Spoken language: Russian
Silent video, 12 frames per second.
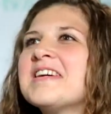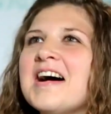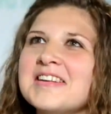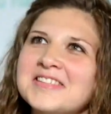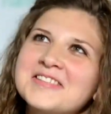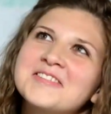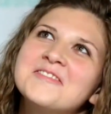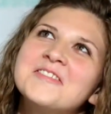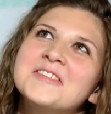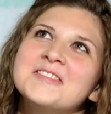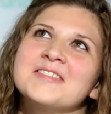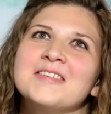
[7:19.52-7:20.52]
каждый
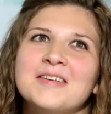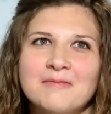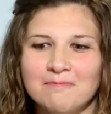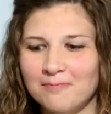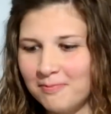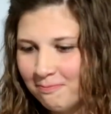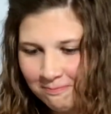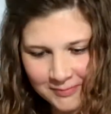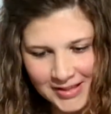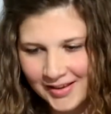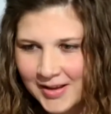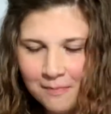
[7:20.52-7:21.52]
год э,
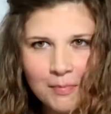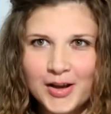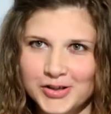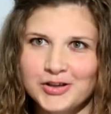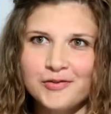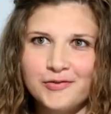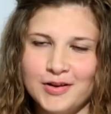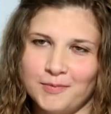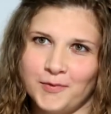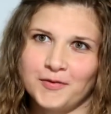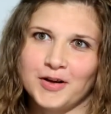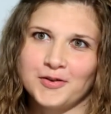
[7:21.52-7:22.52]
целая пачка
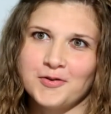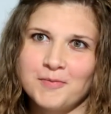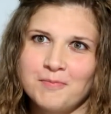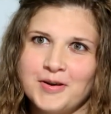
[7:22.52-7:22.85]
фильмов, которые